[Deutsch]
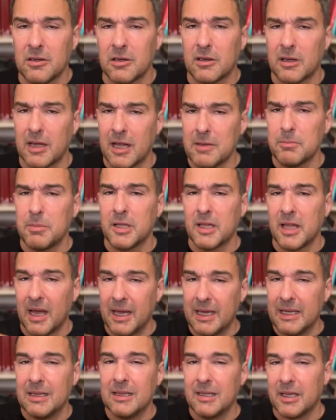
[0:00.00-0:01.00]
kennt man
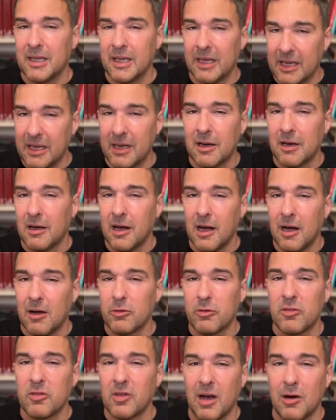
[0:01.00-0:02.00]
eigentlich eher
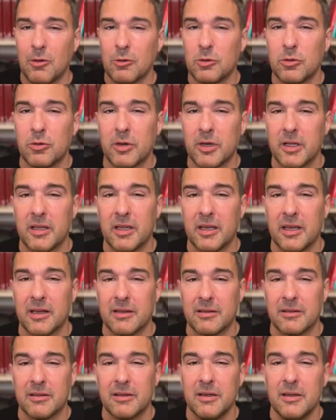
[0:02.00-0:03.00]
aus
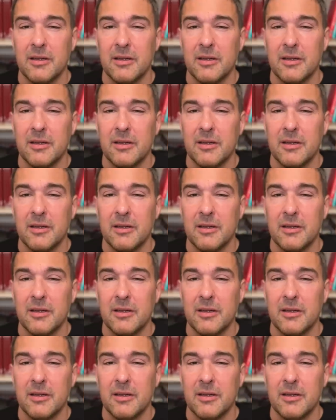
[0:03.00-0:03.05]
autoritären